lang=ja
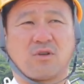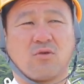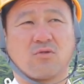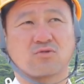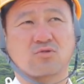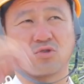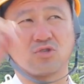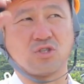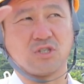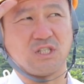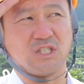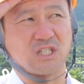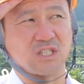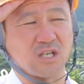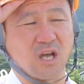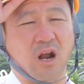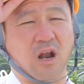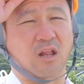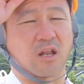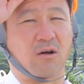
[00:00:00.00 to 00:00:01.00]
て本当に
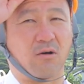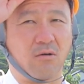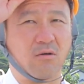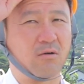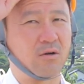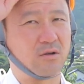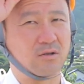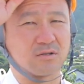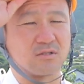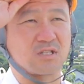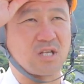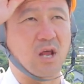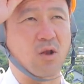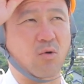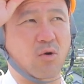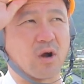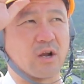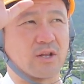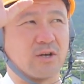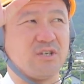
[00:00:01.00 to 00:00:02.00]
1からだよ
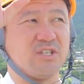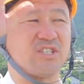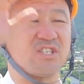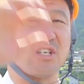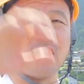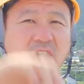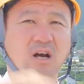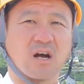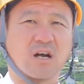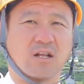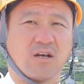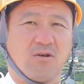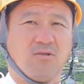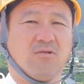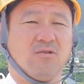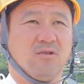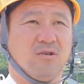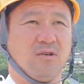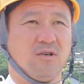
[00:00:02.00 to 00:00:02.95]
ゼロからだよ1円からだよ